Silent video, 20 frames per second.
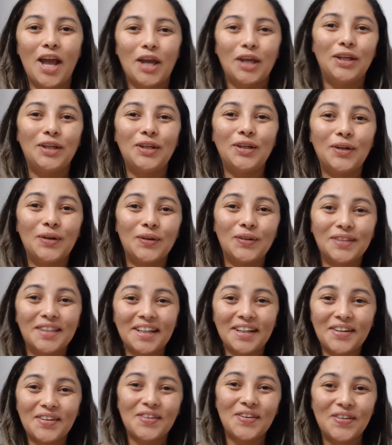E
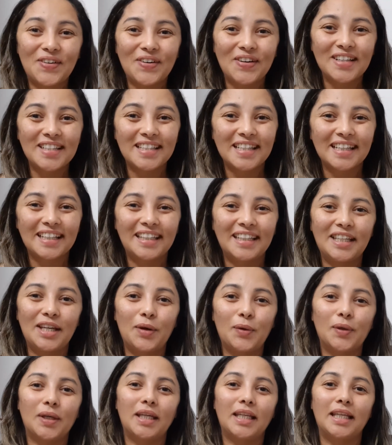outra coisa que
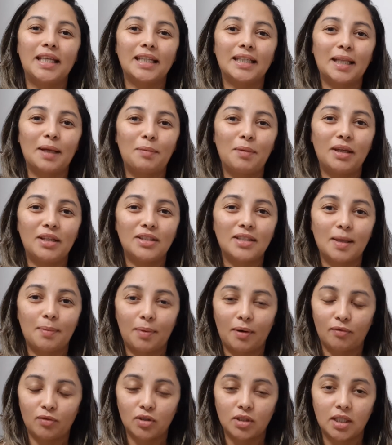eu queria também dizer
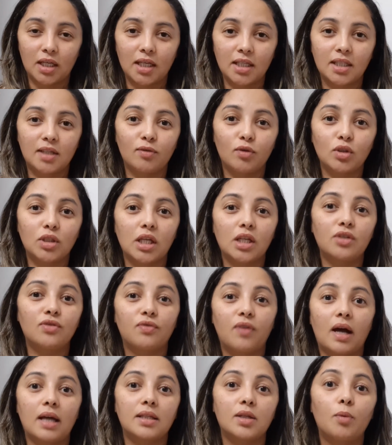para vocês, que vocês
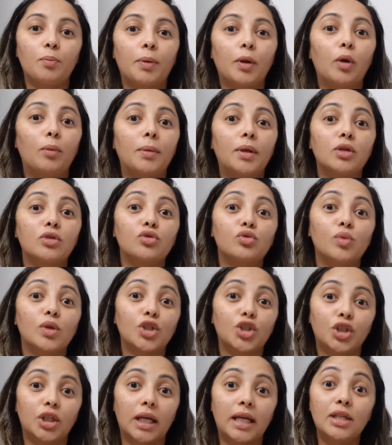façam pelo menos
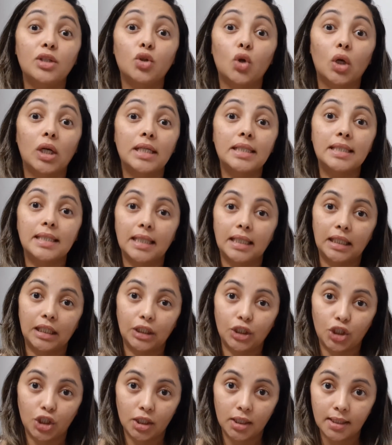umas três horas
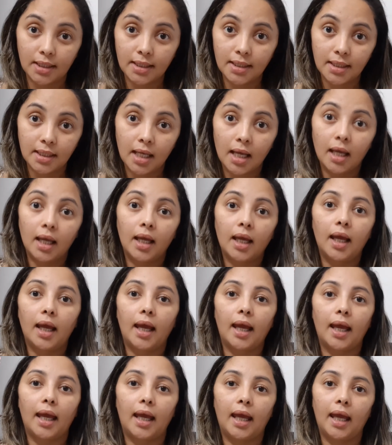antes
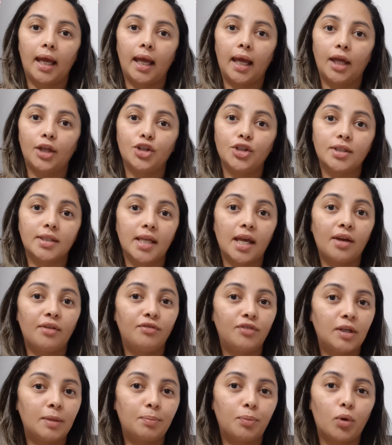é, de
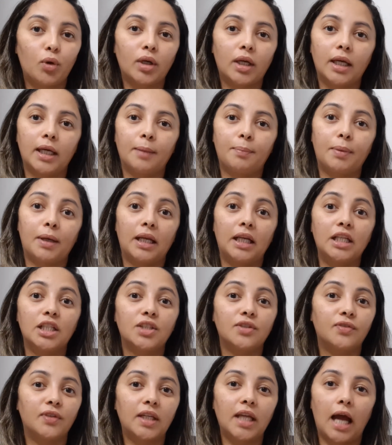servir, porque para ele
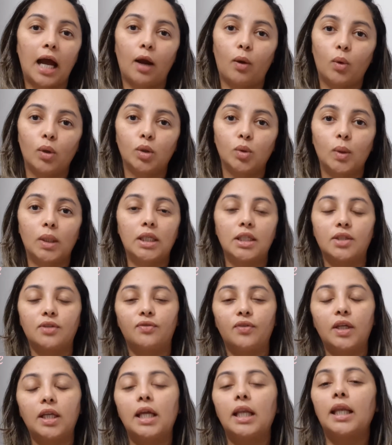esfriar, quando ele
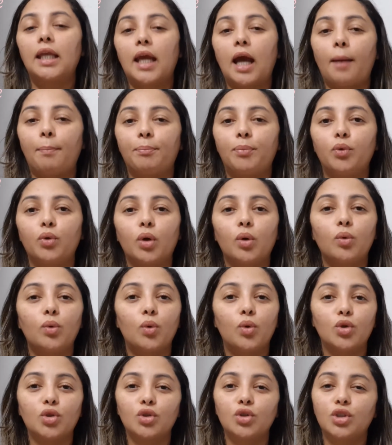esfria, ele apura o
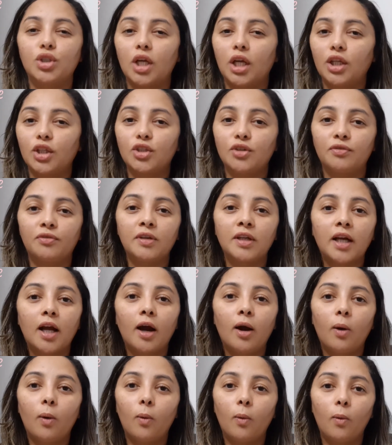gosto. Gente,
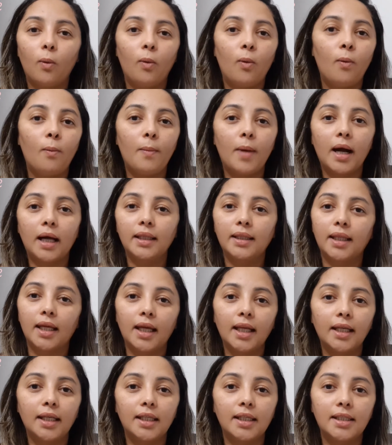fica uma
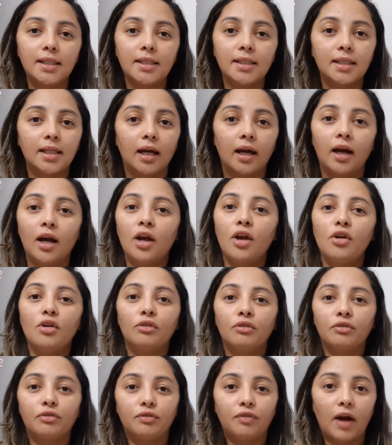delícia
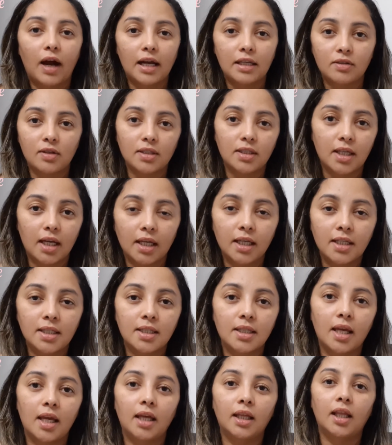faça essa
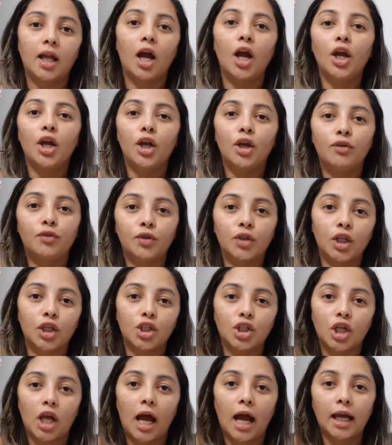receita. Eu vou
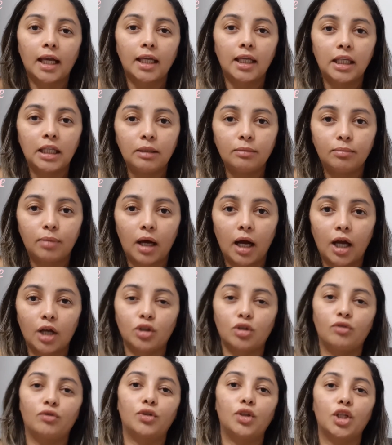deixar aqui
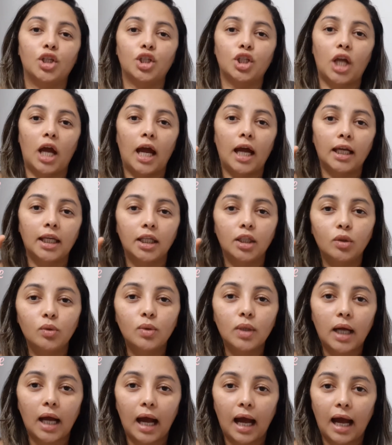embaixo, eu vou deixar aqui no
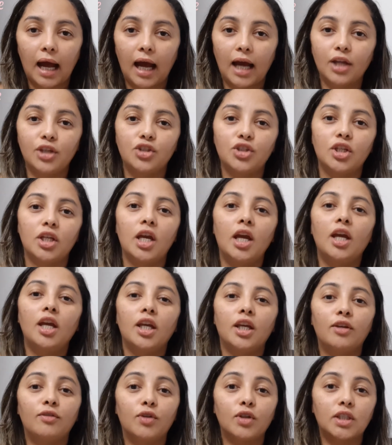card
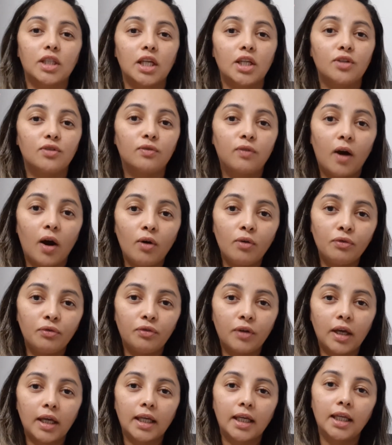e vocês vão
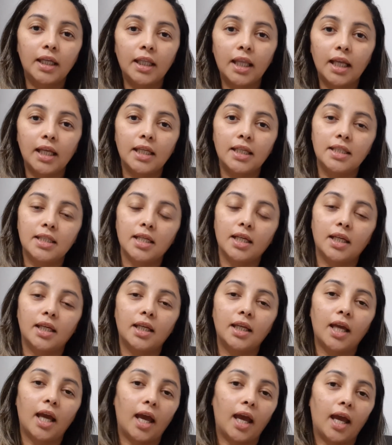ver que delícia
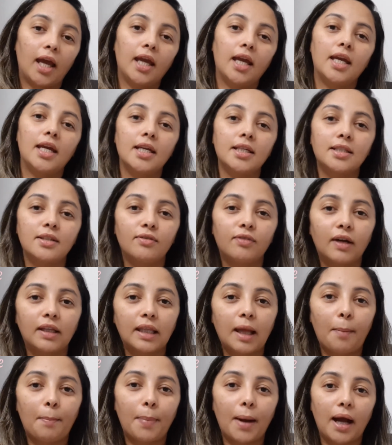que é esse
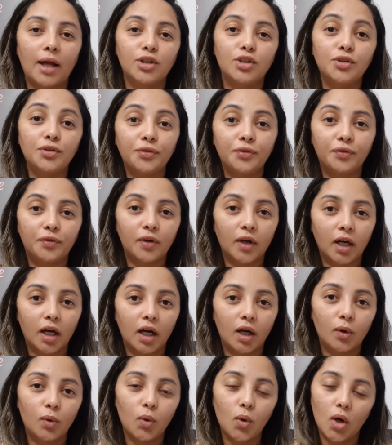vatapá de
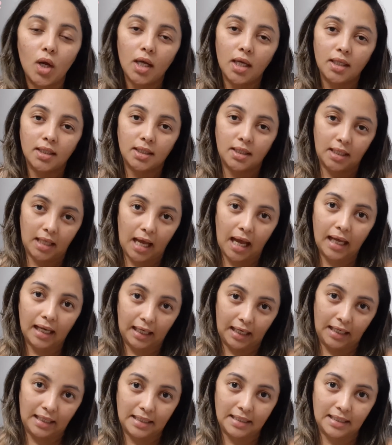frango
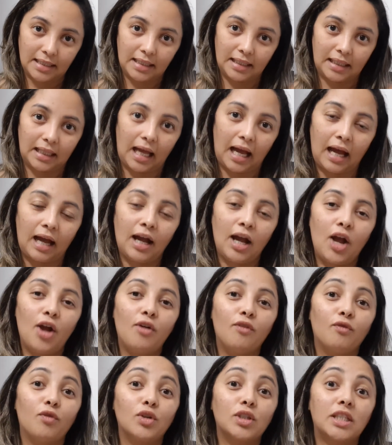cearense, tá?
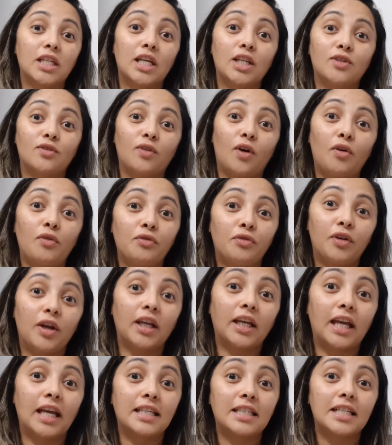Vocês vão ver
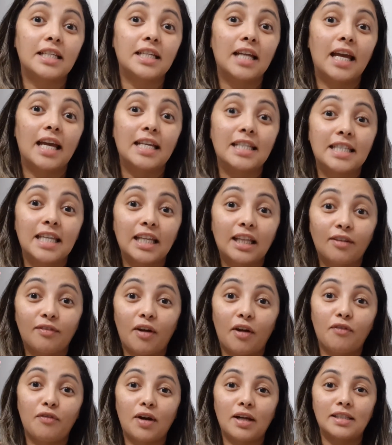que essa receita
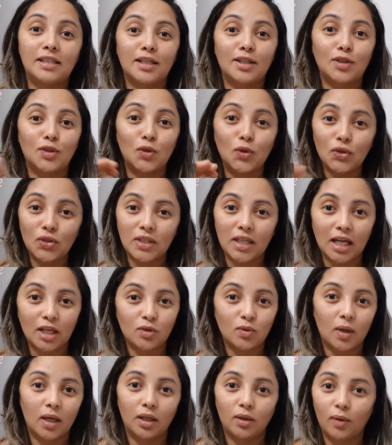vai fazer sucesso aí no